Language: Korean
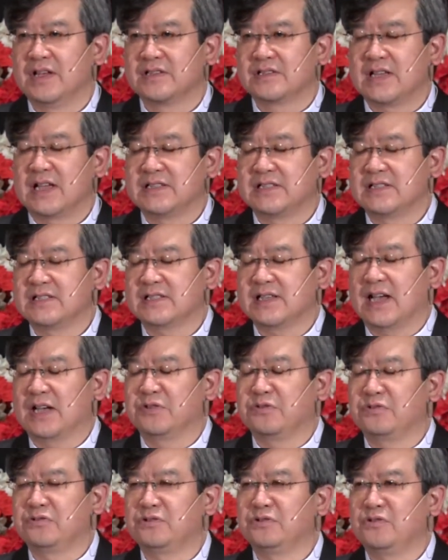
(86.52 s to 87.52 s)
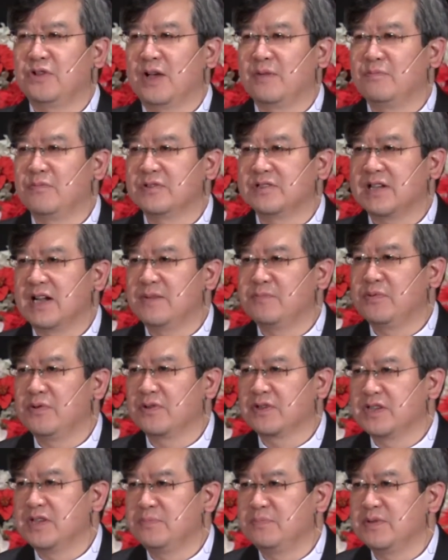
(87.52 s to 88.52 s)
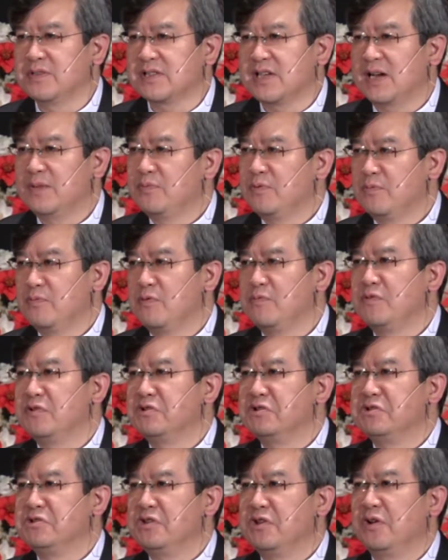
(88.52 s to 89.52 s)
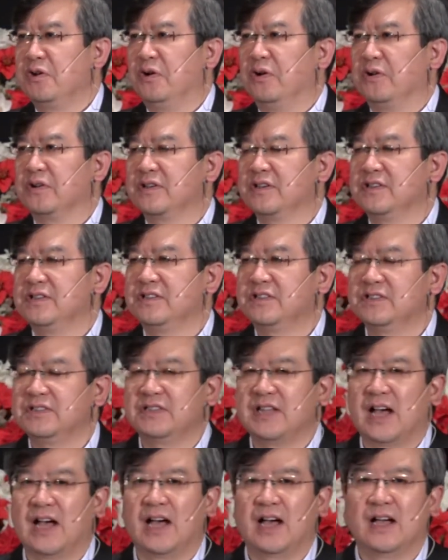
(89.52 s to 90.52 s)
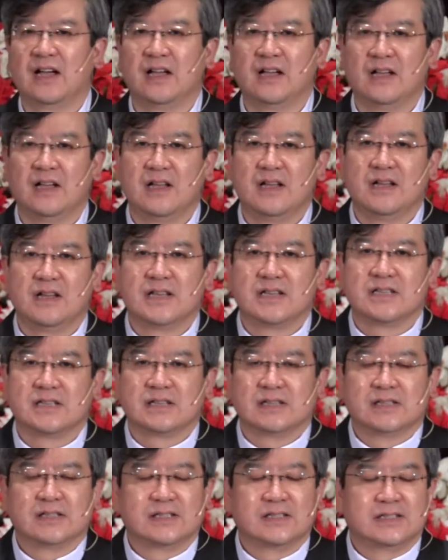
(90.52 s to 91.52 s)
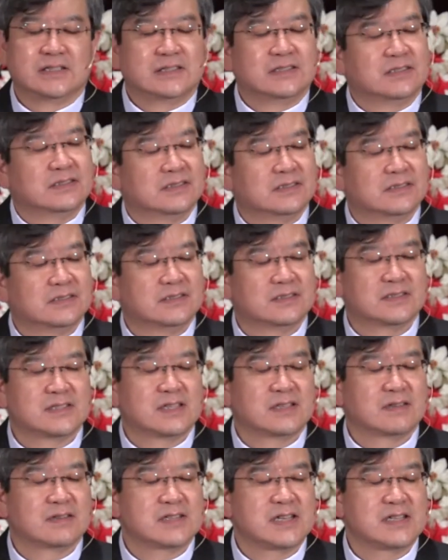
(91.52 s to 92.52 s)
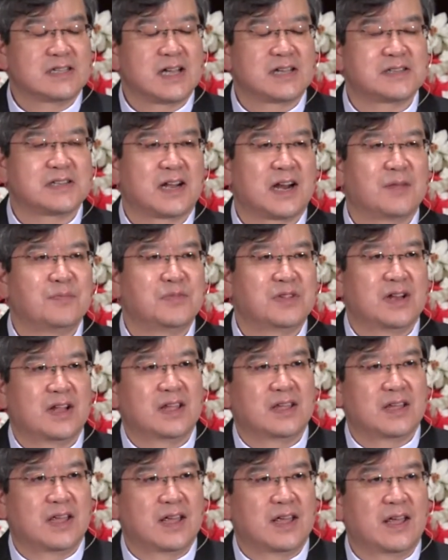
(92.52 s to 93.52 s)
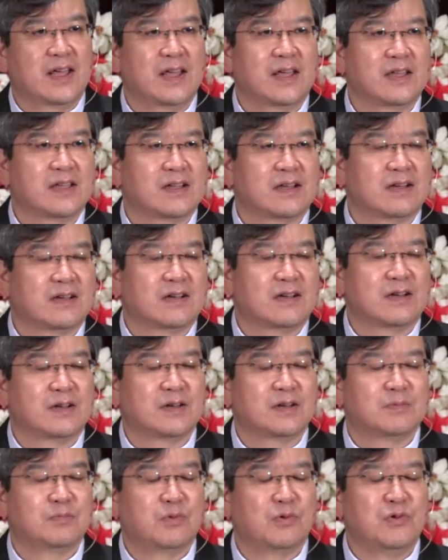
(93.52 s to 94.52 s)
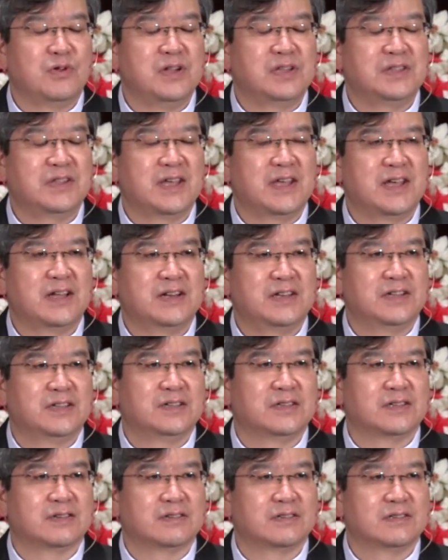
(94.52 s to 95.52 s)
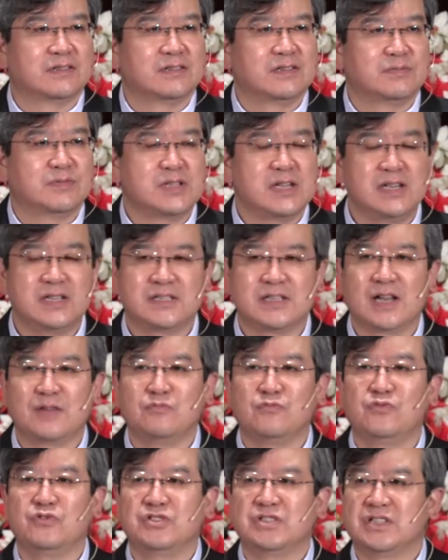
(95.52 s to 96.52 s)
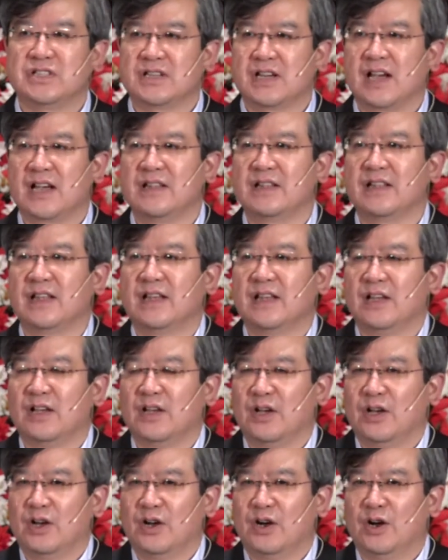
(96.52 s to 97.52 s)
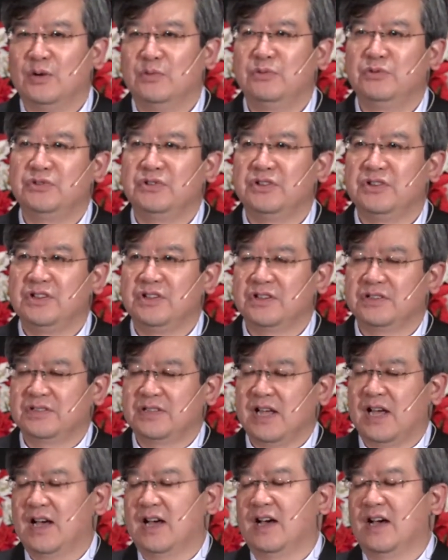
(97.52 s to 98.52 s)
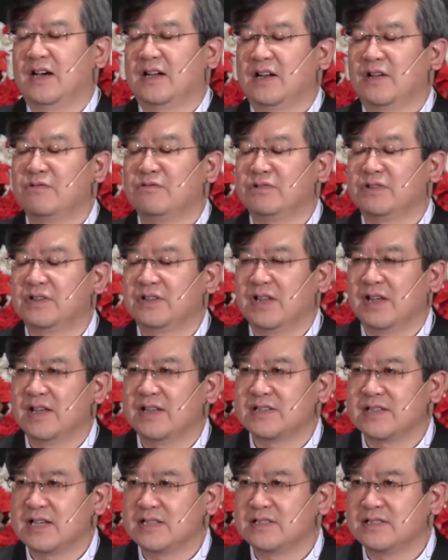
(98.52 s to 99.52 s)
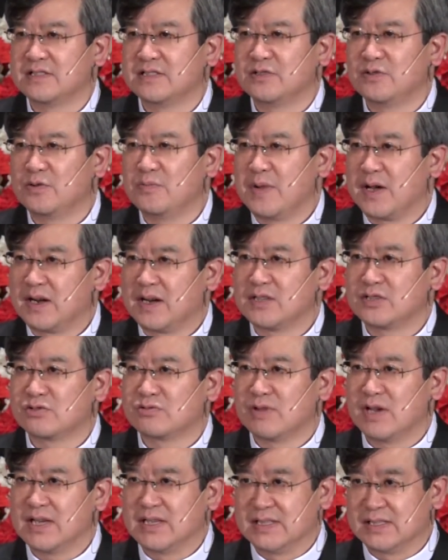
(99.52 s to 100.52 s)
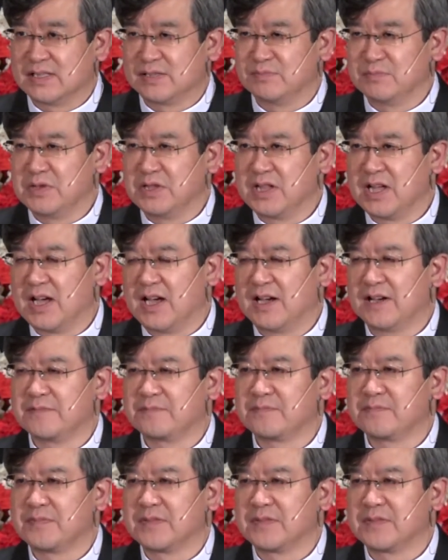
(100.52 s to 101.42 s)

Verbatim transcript: 사실 사도들도 한번 살펴 깊이 살펴보면은요 그들은 다그 세상 사람들에게 어, 보일 때는 그 일자 무식한 어부들이었다라고 그렇게 사실은 또 말할 수가 있습니다.